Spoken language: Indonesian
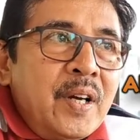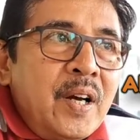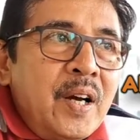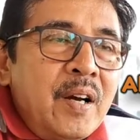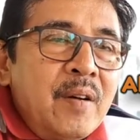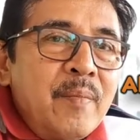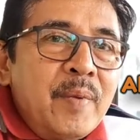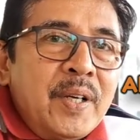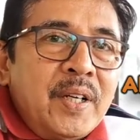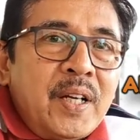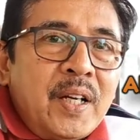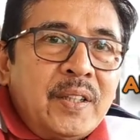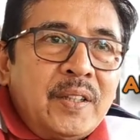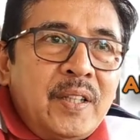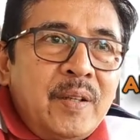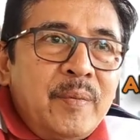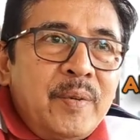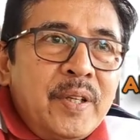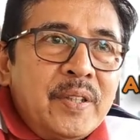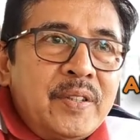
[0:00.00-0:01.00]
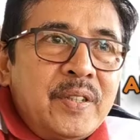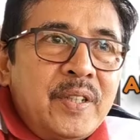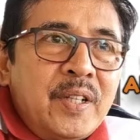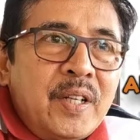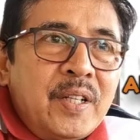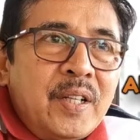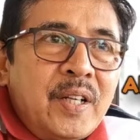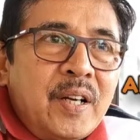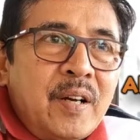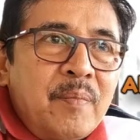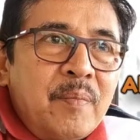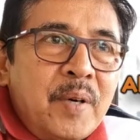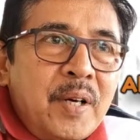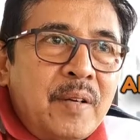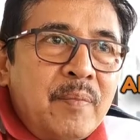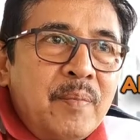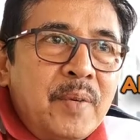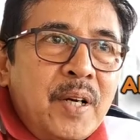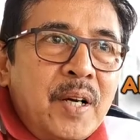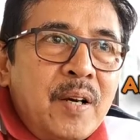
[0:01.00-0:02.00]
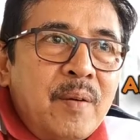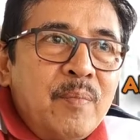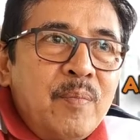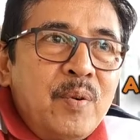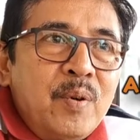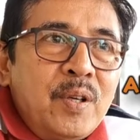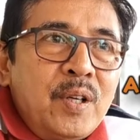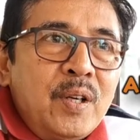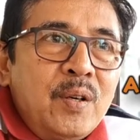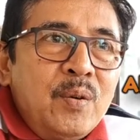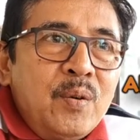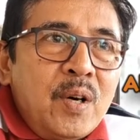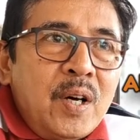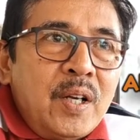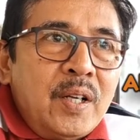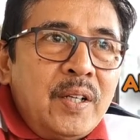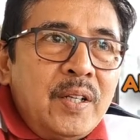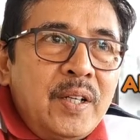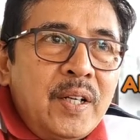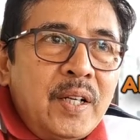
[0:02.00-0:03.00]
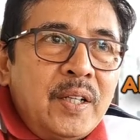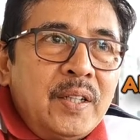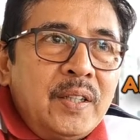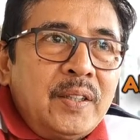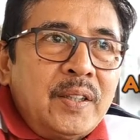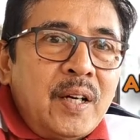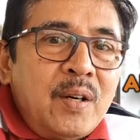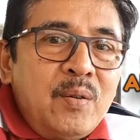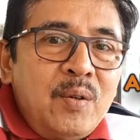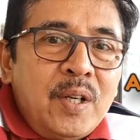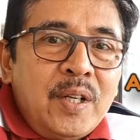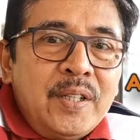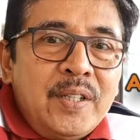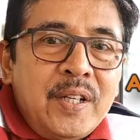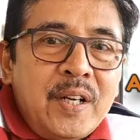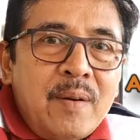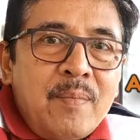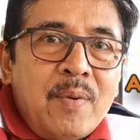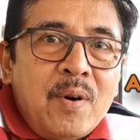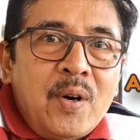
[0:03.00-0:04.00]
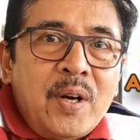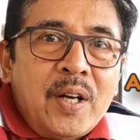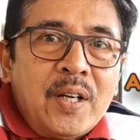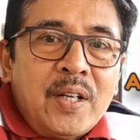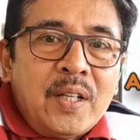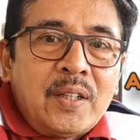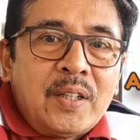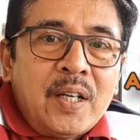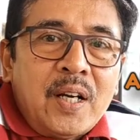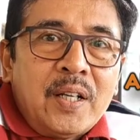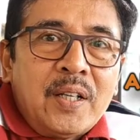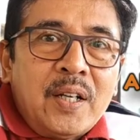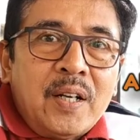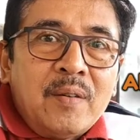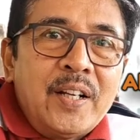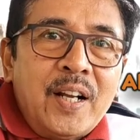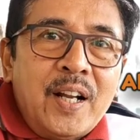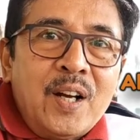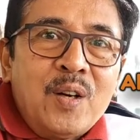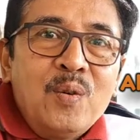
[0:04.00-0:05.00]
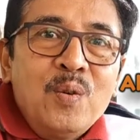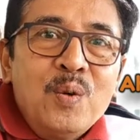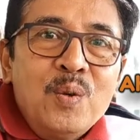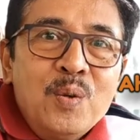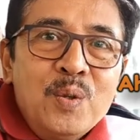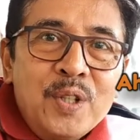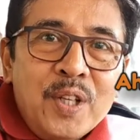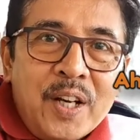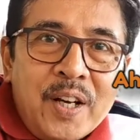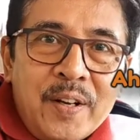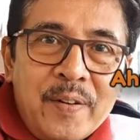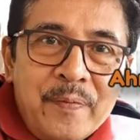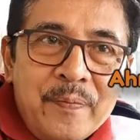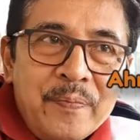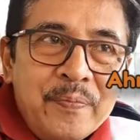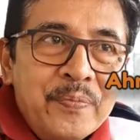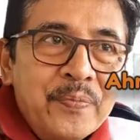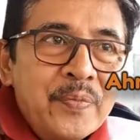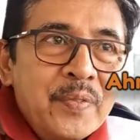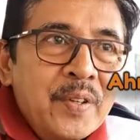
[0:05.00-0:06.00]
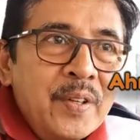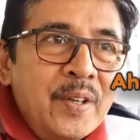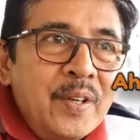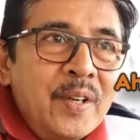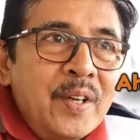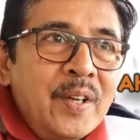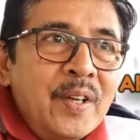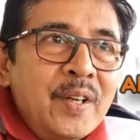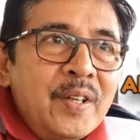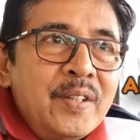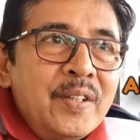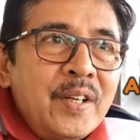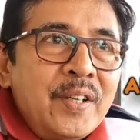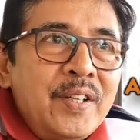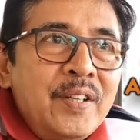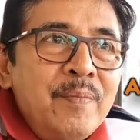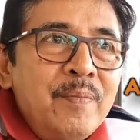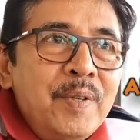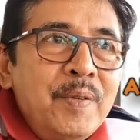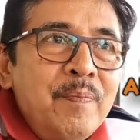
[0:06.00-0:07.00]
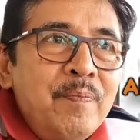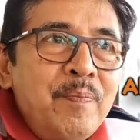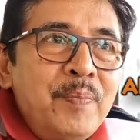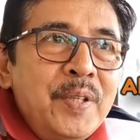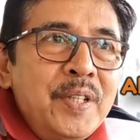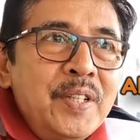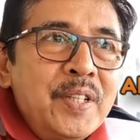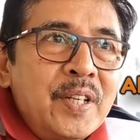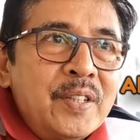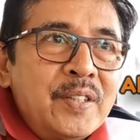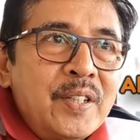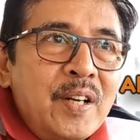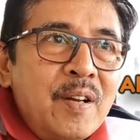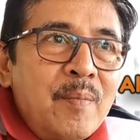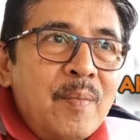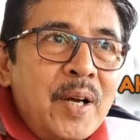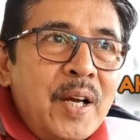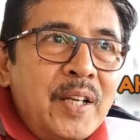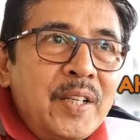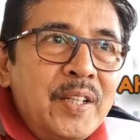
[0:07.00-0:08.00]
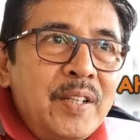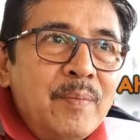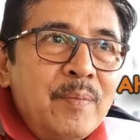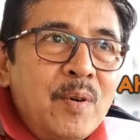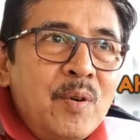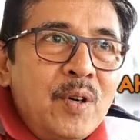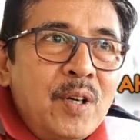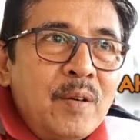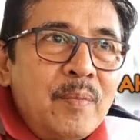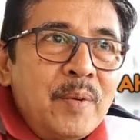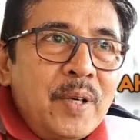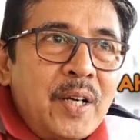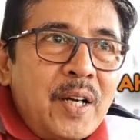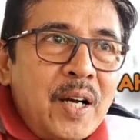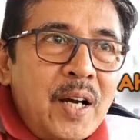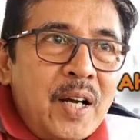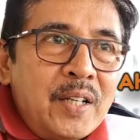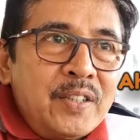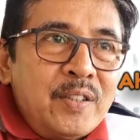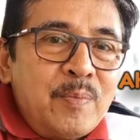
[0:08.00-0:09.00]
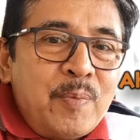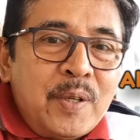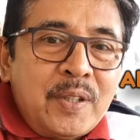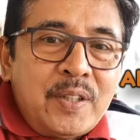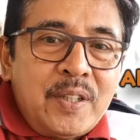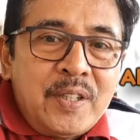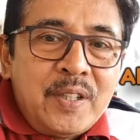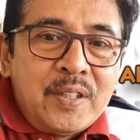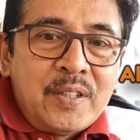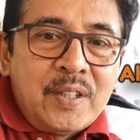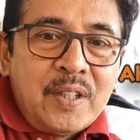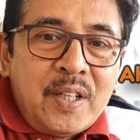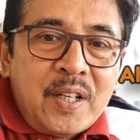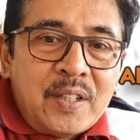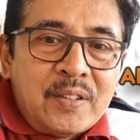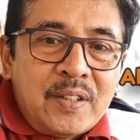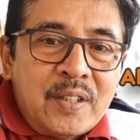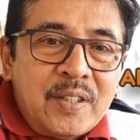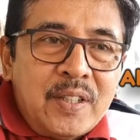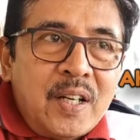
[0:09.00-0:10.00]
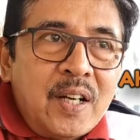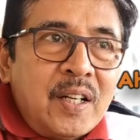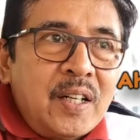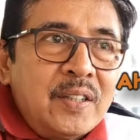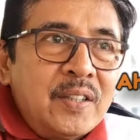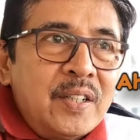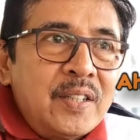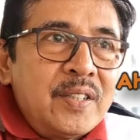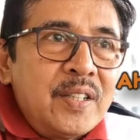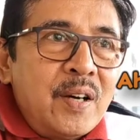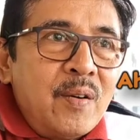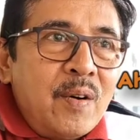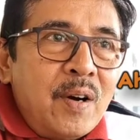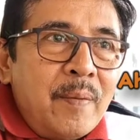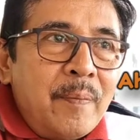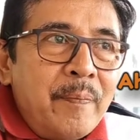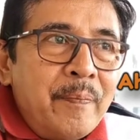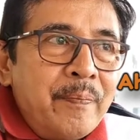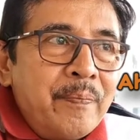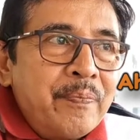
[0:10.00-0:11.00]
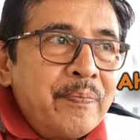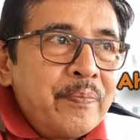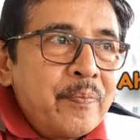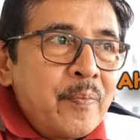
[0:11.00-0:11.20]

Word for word: Ahmad Katib yang sedang di kamar menghambur keluar dan tahulah dia bahwa yang datang adalah gurunya. Jadi mimpinya selama ini mau ke Mekah sepertinya segera saja akan terjawab.